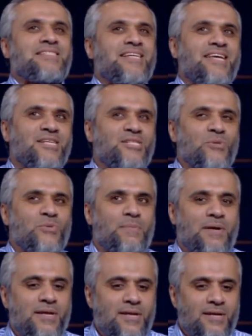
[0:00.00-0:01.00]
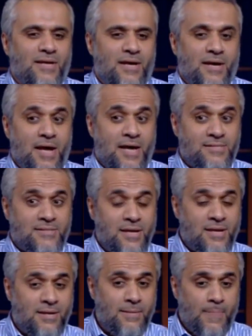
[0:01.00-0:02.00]
بس احنا شنو طبعا احنا
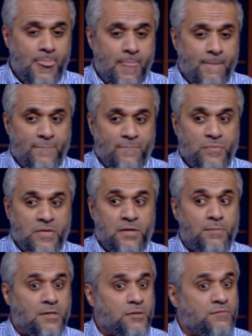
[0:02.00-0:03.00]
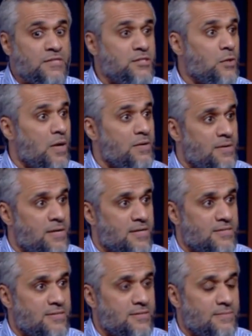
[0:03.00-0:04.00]
حسينا قمنا نشوف تشجيع وايد من
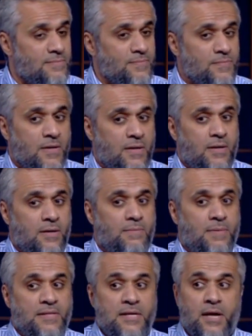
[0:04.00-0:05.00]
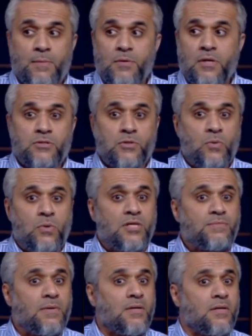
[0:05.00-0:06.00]
الناس إيه. بعدين قام الناس يقولون
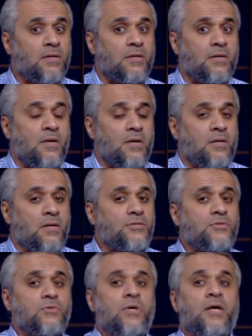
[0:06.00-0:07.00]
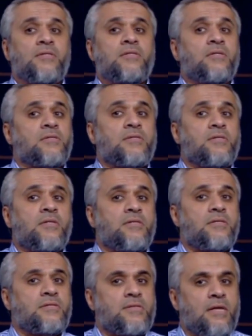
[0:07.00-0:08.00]
ليش ما ليش انتم قاعد
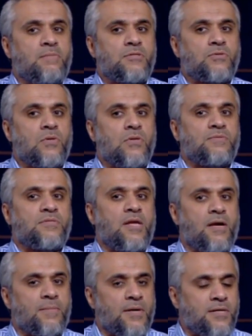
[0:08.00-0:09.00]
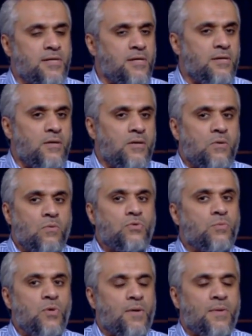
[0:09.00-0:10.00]
تلبسون لبس اليابانيين
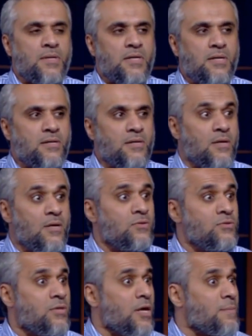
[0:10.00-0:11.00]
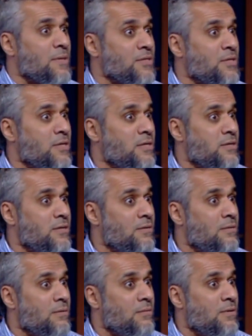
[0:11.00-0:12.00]
وانتم مو يابانيين وفعلا هذا اللي لاحظناه بالتقرير